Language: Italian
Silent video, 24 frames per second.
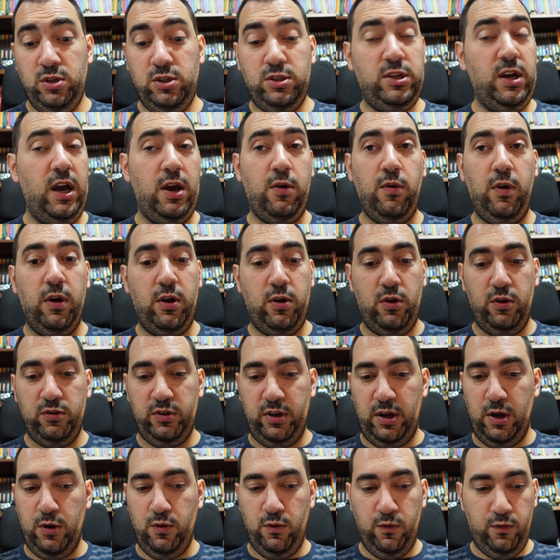c'è qualcosa
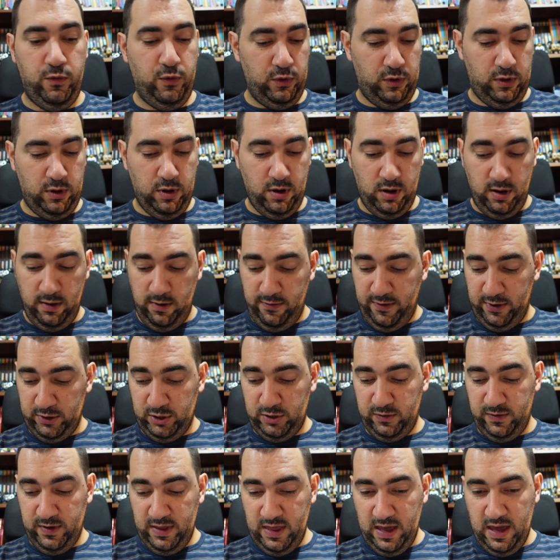che non funziona, vi
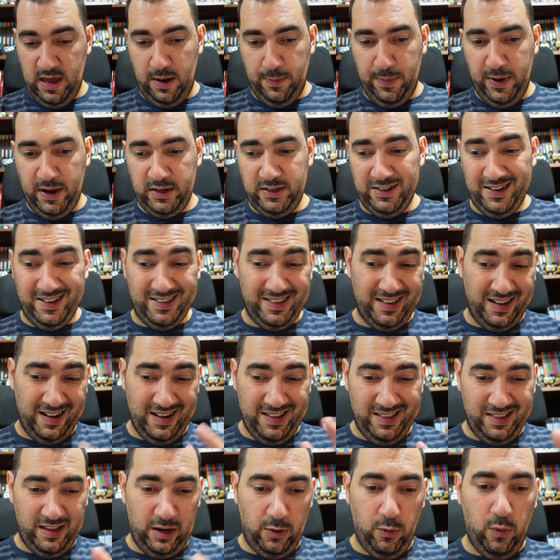faccio vedere a pagina
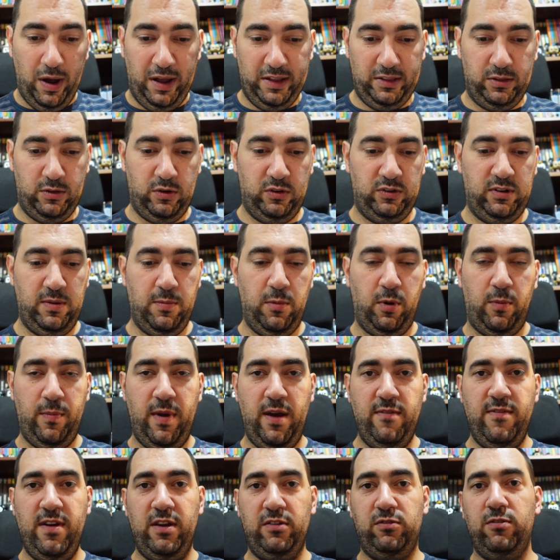34, siamo
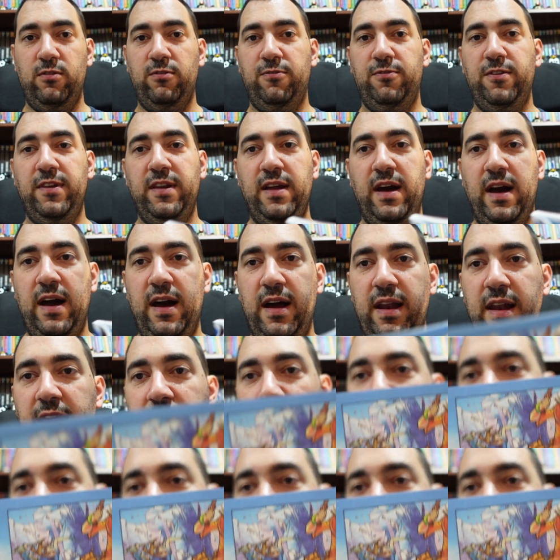ormai verso il finale,